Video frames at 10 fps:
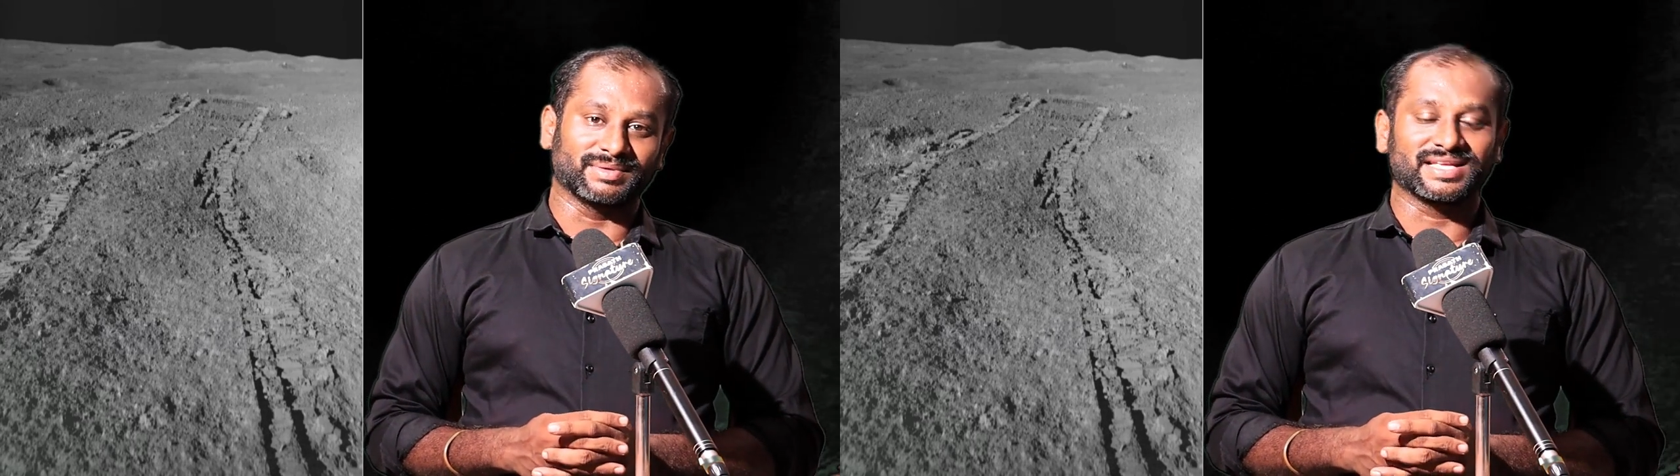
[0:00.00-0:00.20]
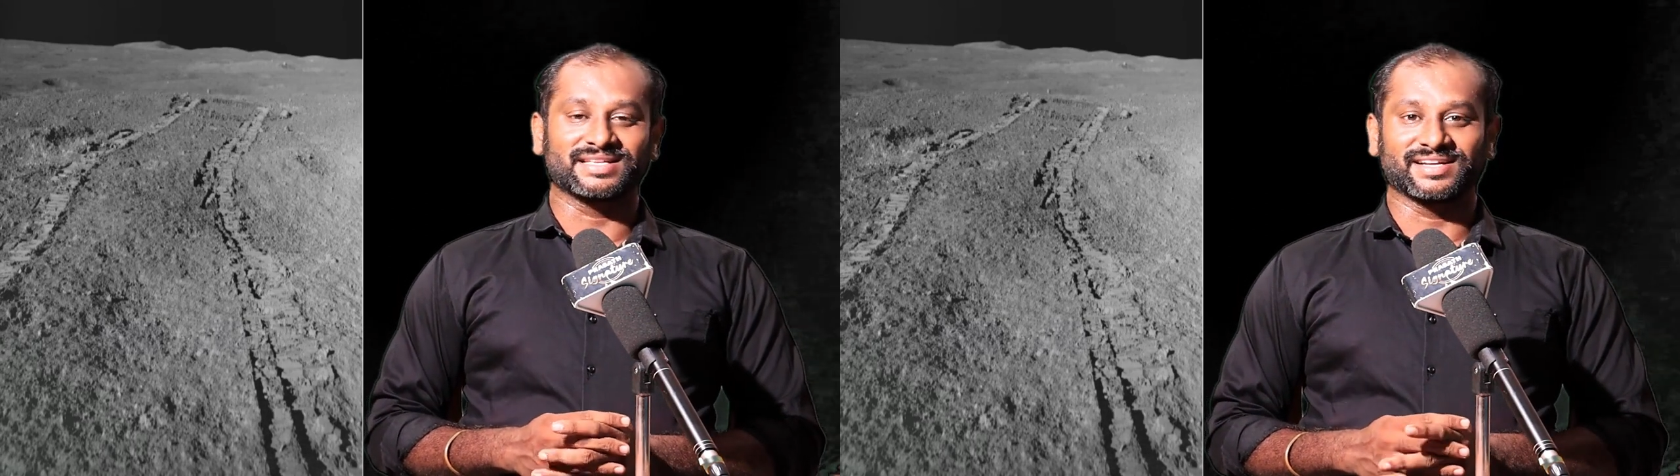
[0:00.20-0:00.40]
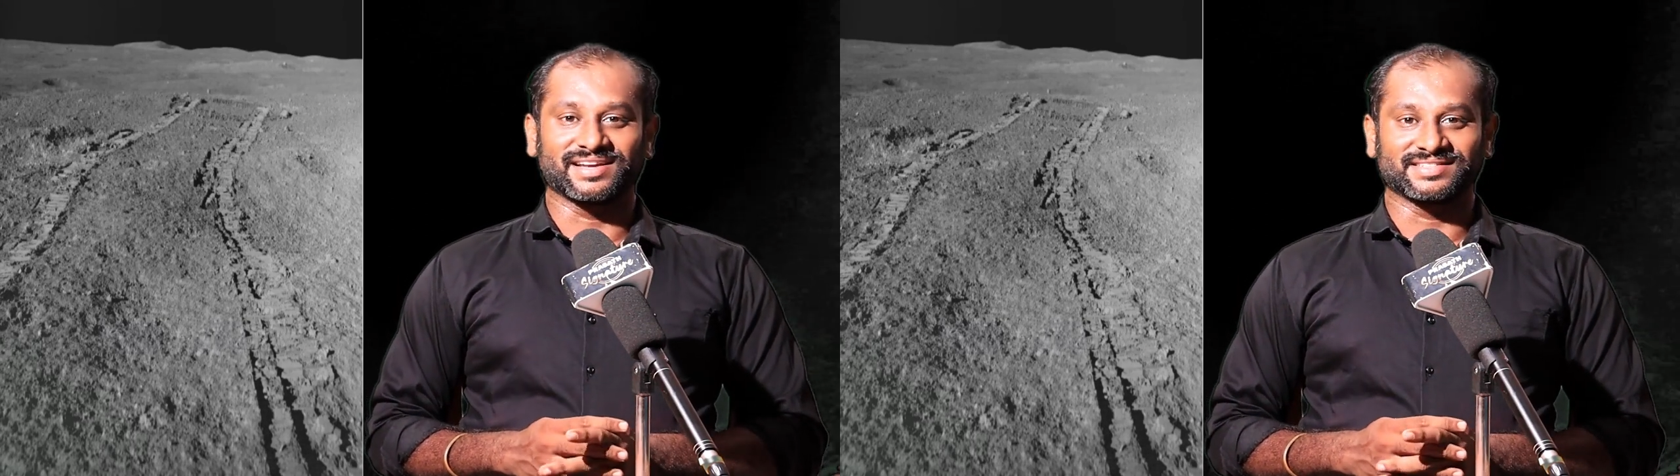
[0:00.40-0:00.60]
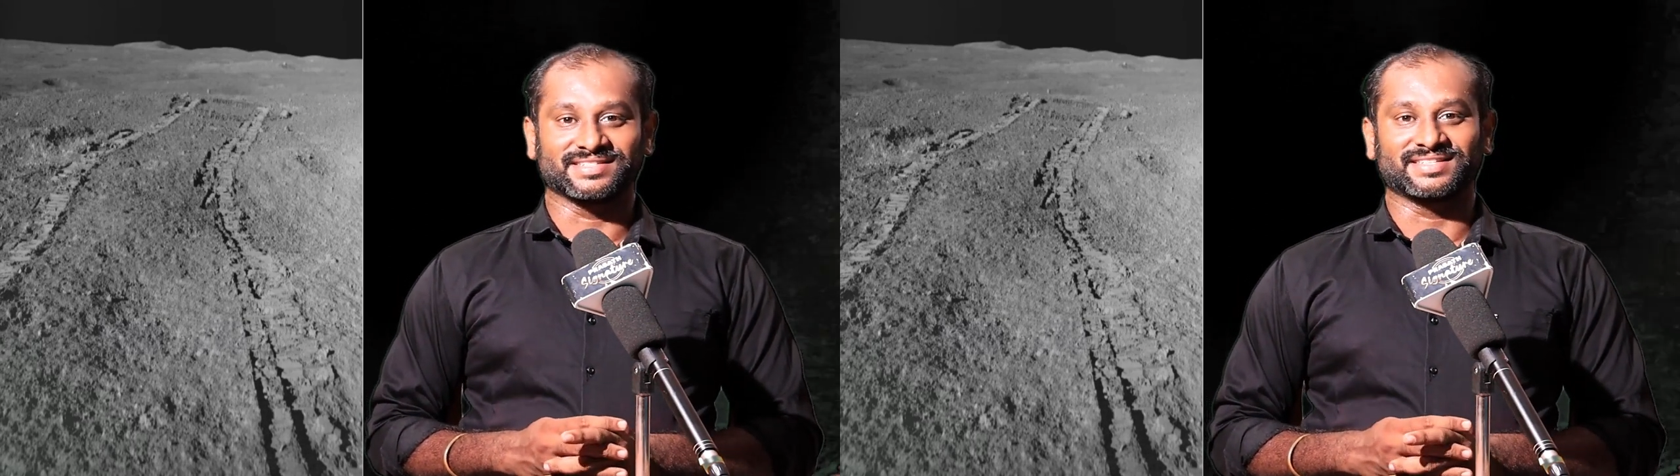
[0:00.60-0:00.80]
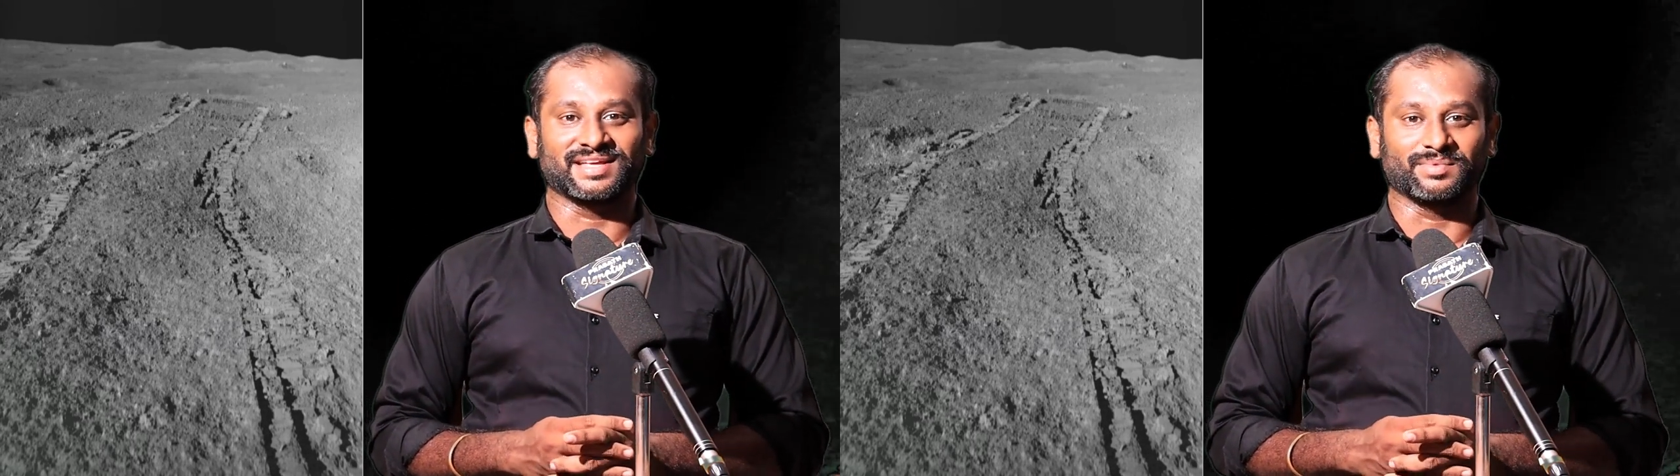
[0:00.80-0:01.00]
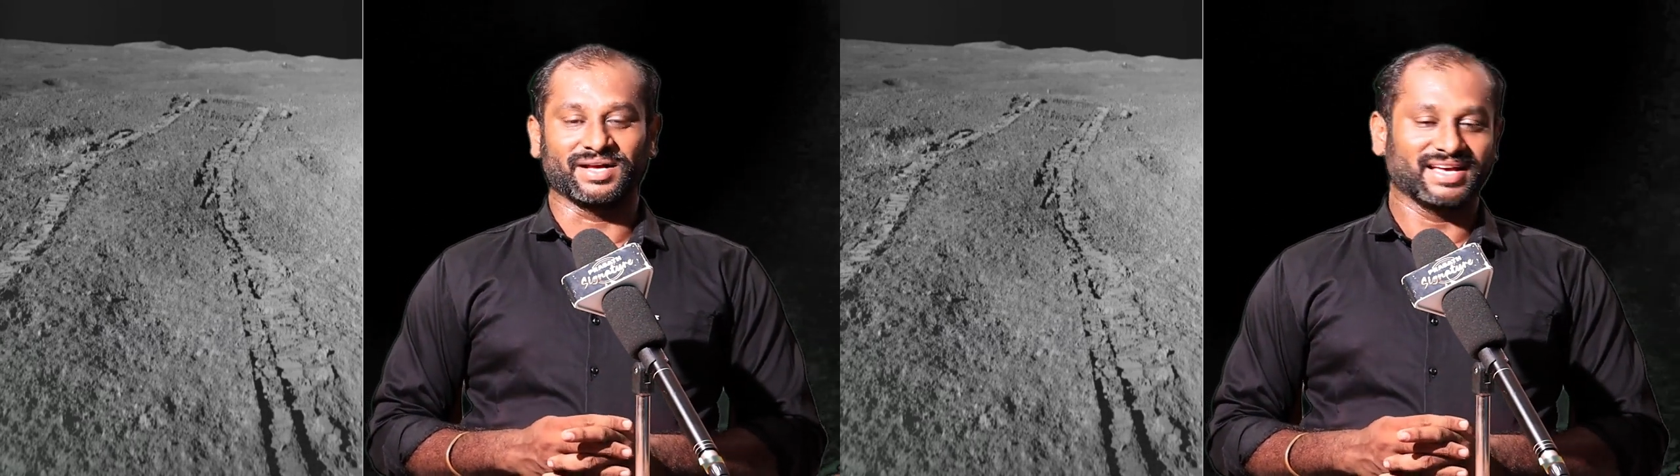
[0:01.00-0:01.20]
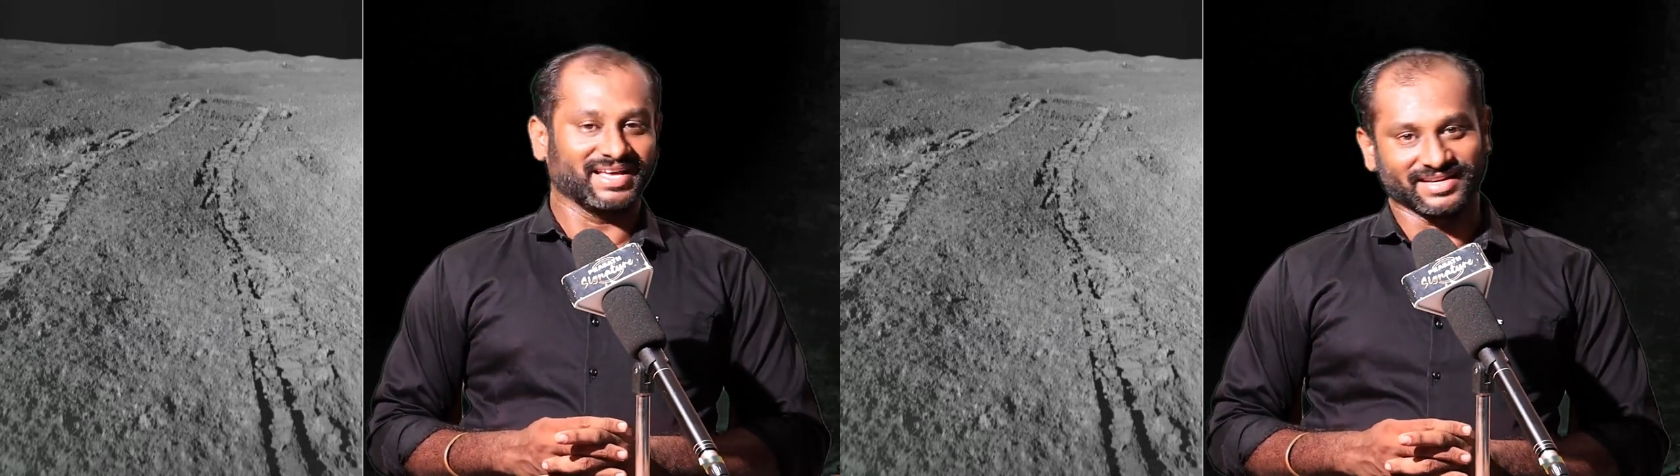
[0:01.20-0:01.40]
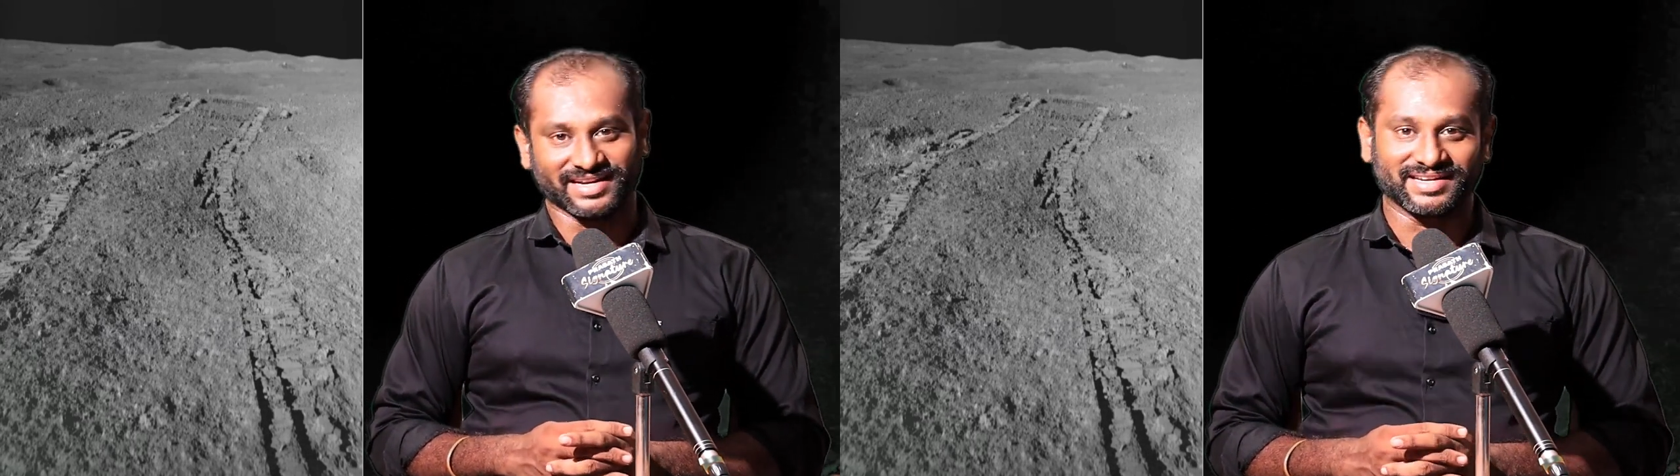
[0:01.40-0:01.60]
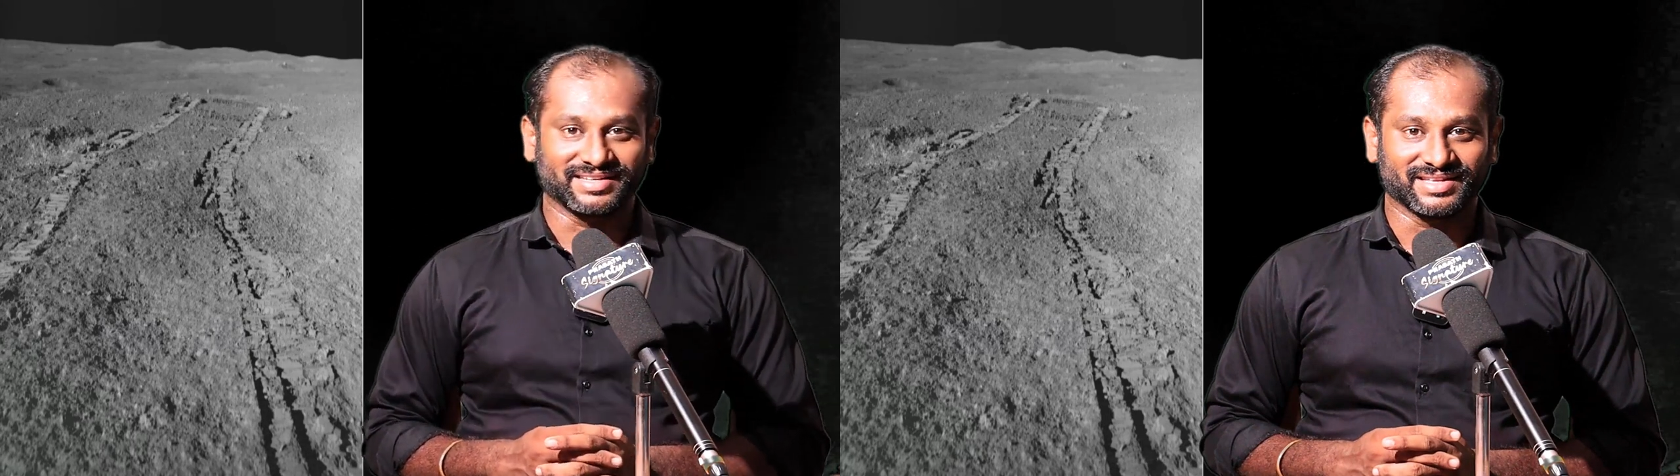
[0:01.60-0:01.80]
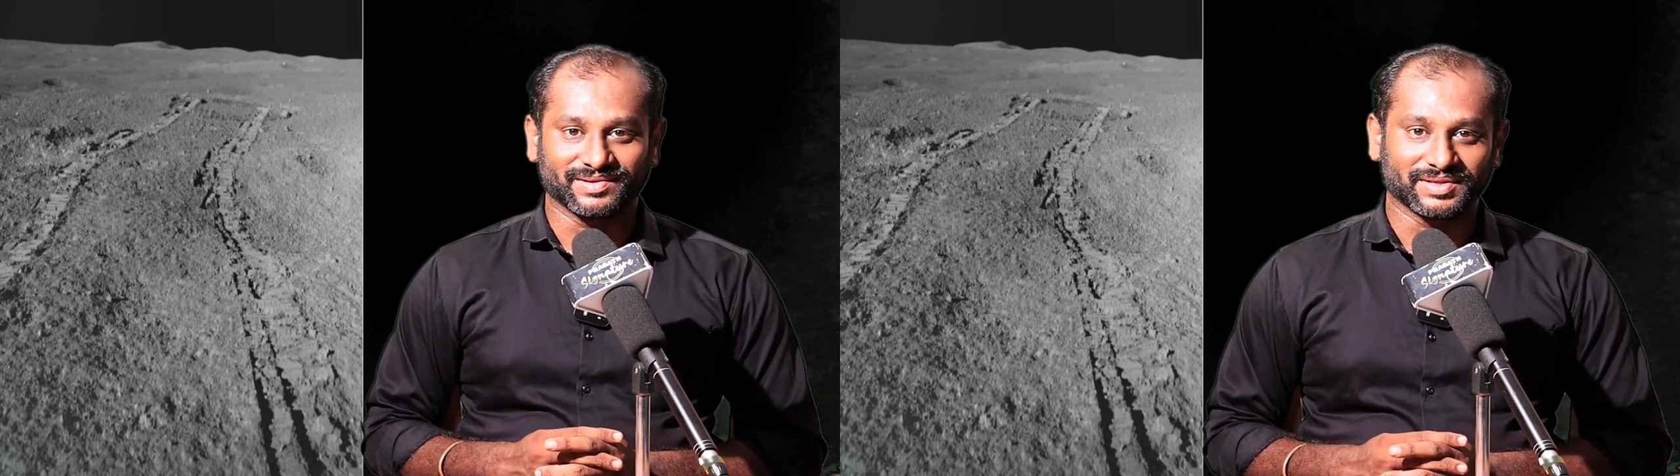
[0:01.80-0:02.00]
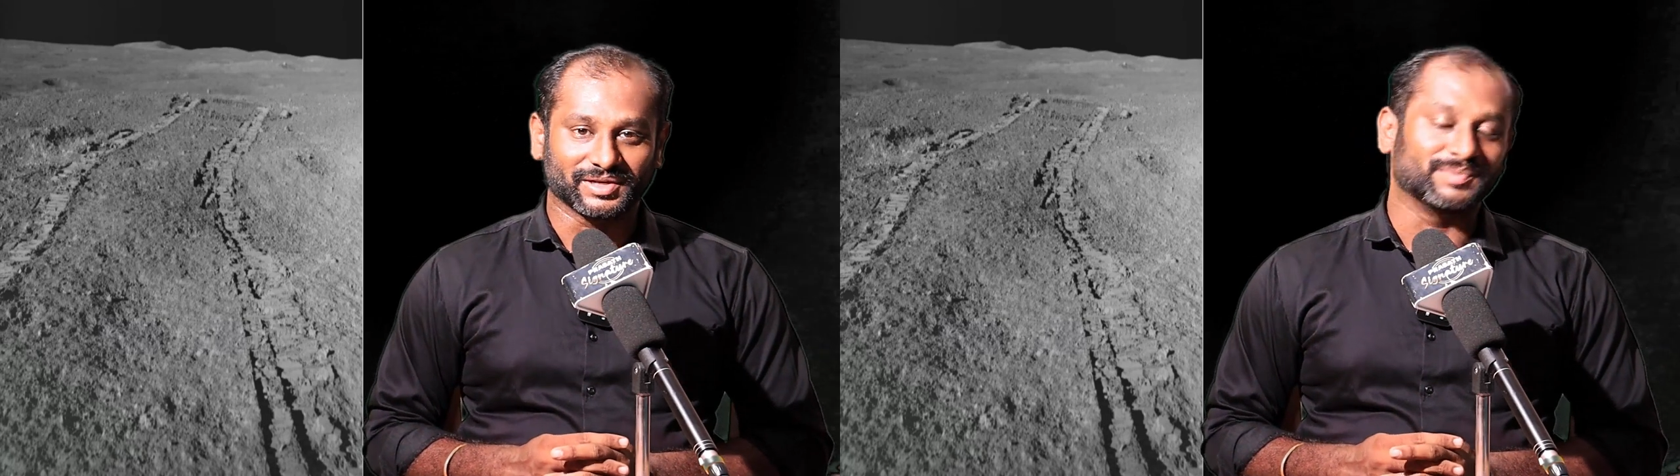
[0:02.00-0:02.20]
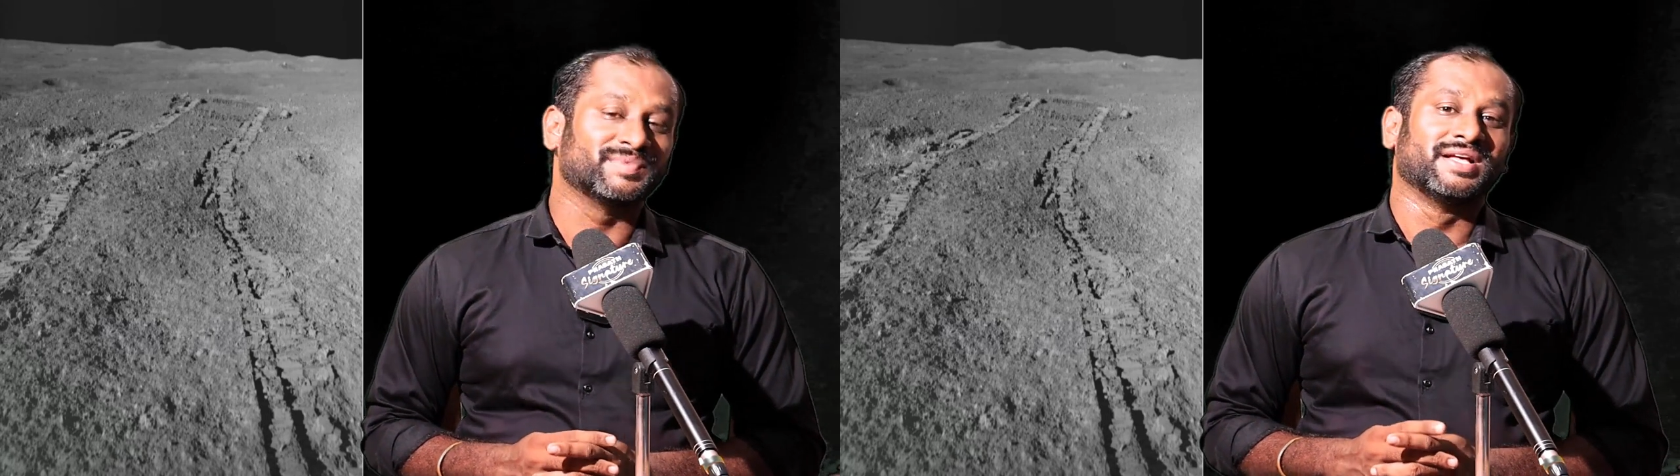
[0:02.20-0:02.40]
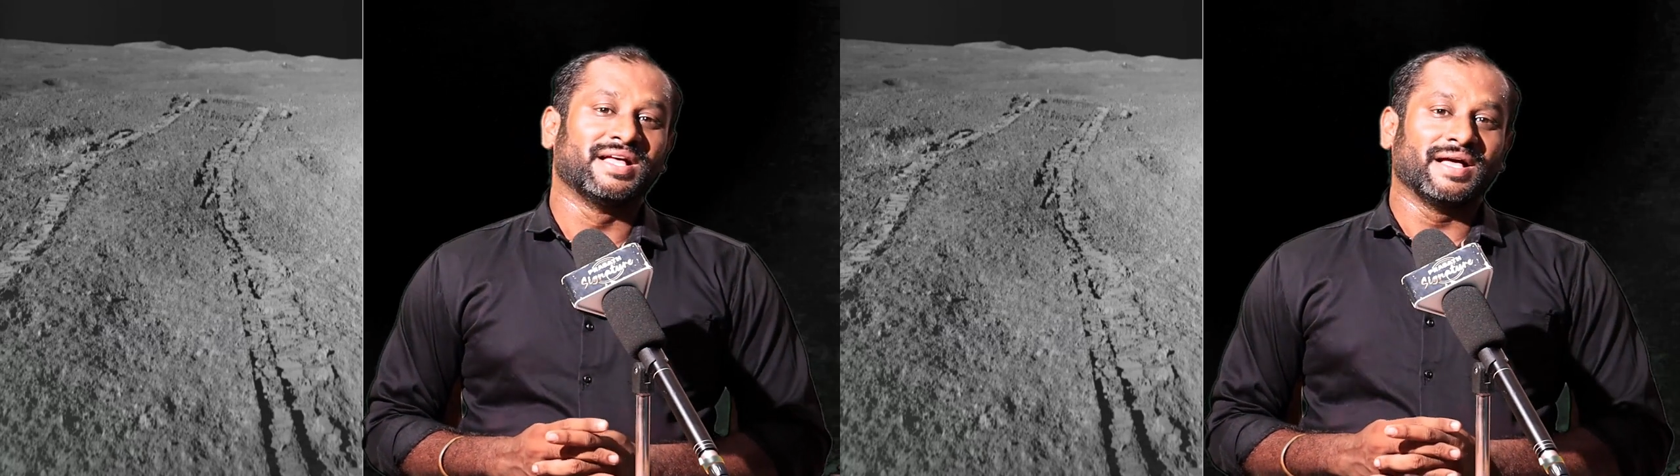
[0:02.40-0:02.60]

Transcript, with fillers: பிரசாத் சிக்னேச்சர் சார்பாக நன்றியை தெரிவித்துக்கிறோம்